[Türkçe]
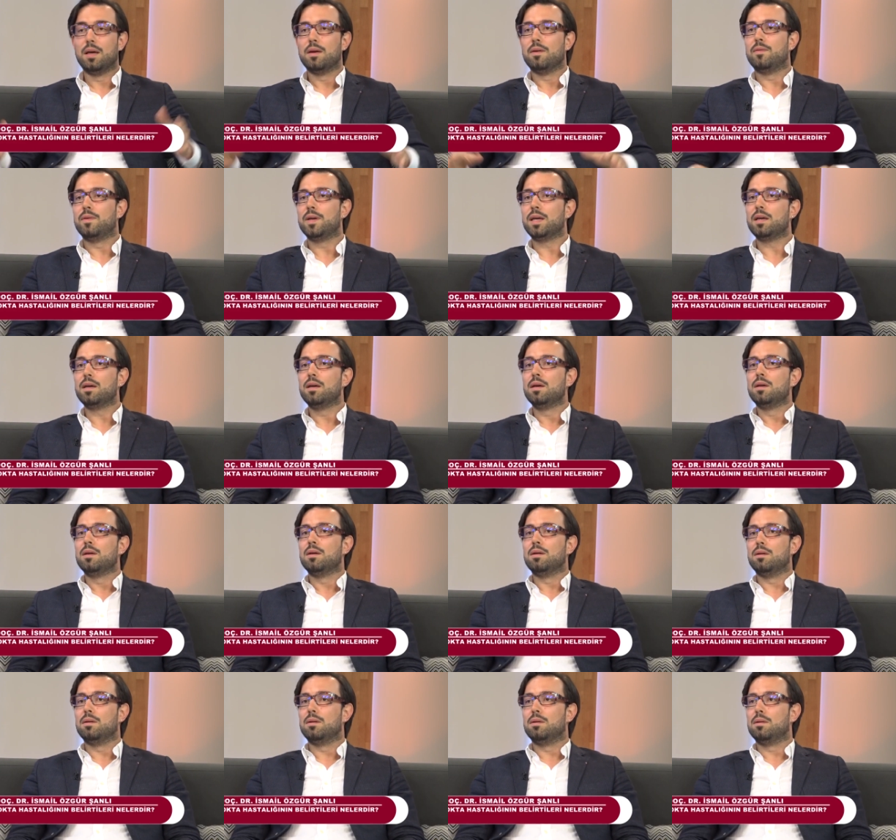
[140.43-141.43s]
Ve
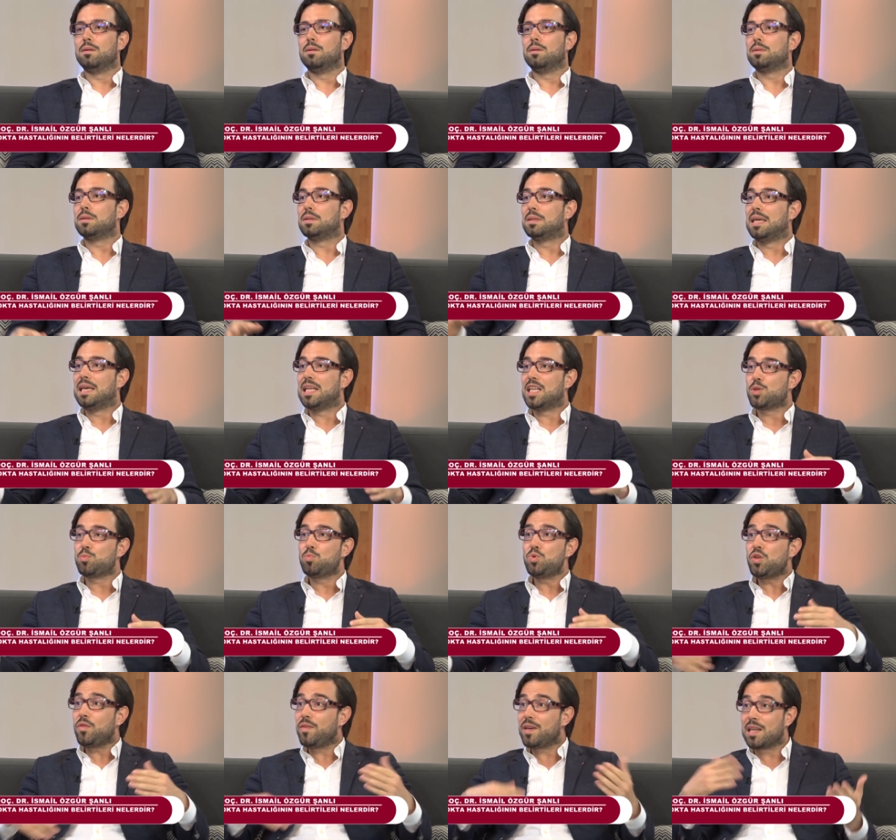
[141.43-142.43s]
e,
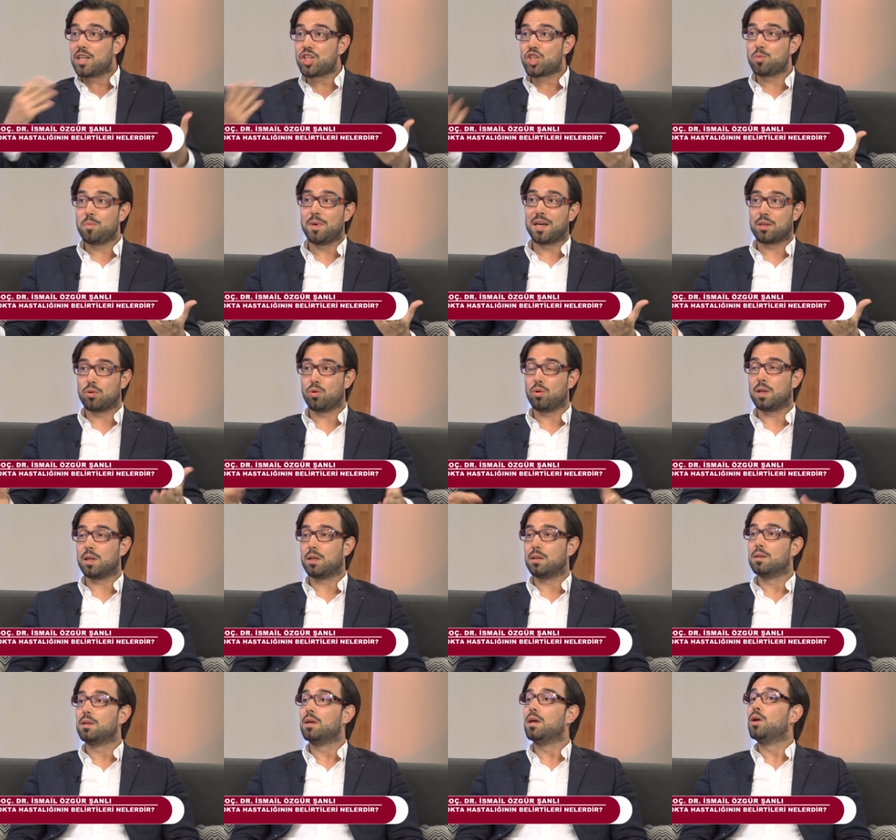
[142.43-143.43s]
gelişmiş ve gelişmekte
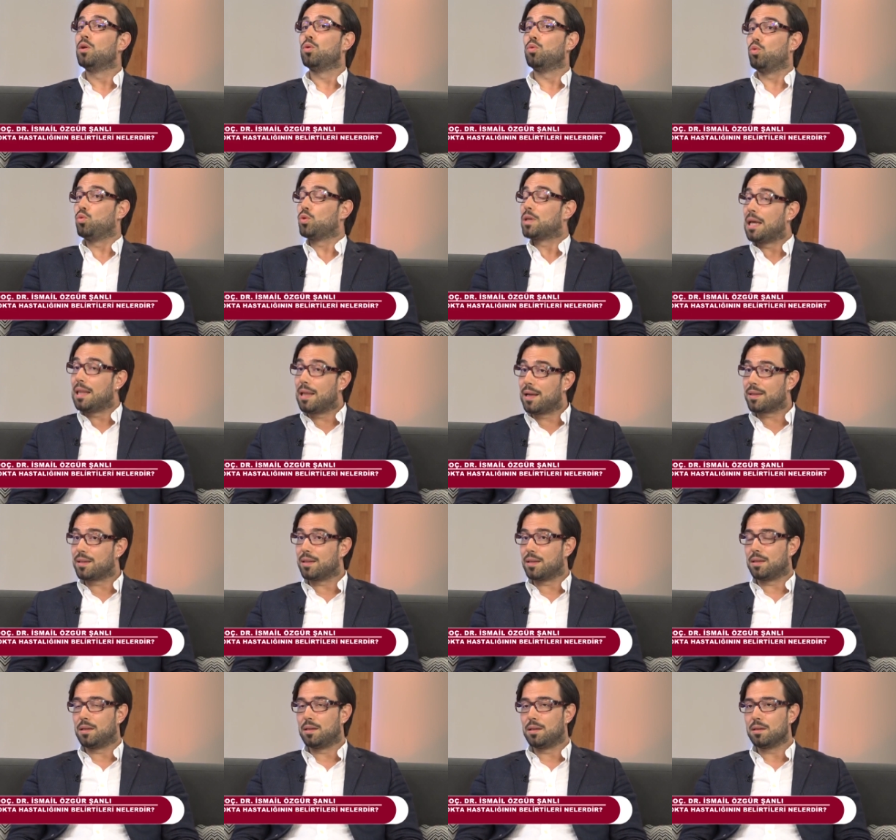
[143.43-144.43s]
olan
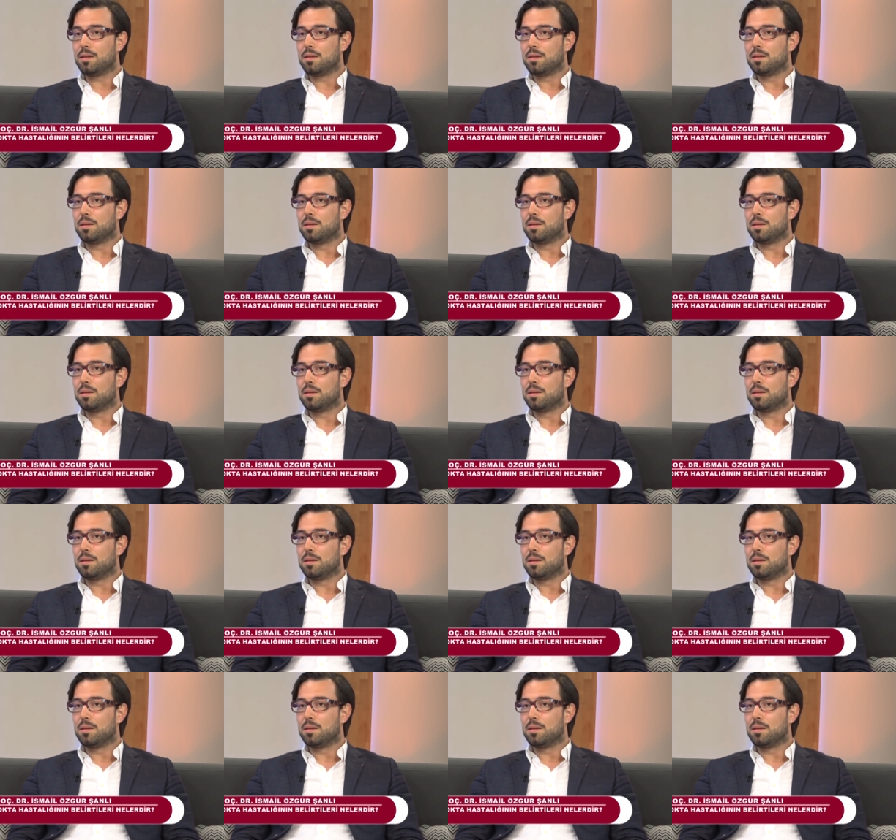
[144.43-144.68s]
ülkelerdeki